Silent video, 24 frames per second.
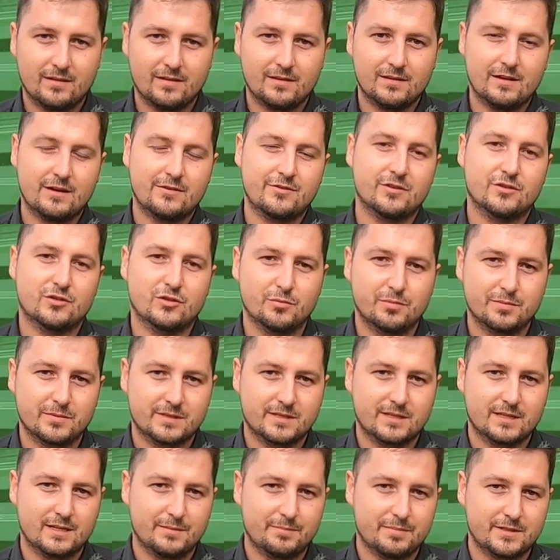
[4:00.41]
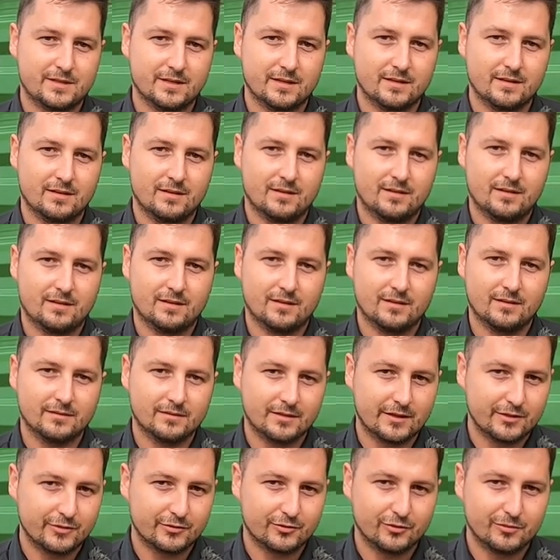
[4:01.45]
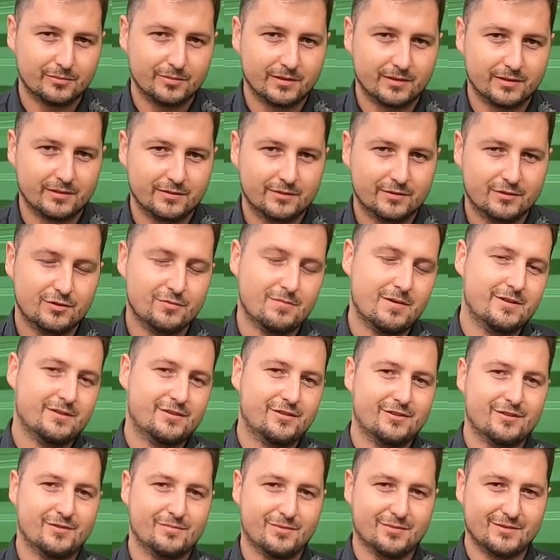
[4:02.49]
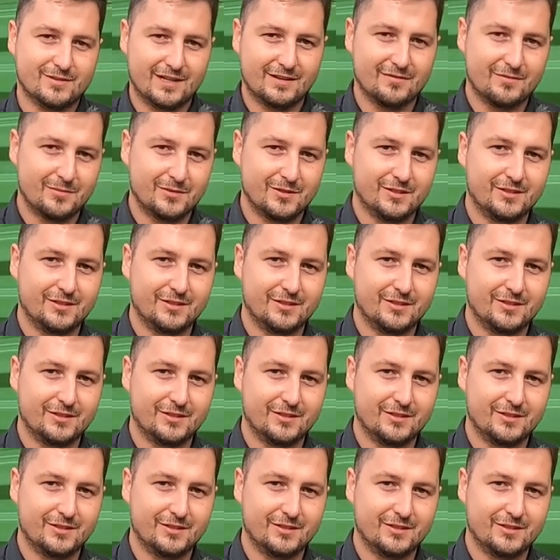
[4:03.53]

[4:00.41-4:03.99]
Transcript: i dajcie subskrypcję na YouTube. Trzymajcie się, pozdrawiam,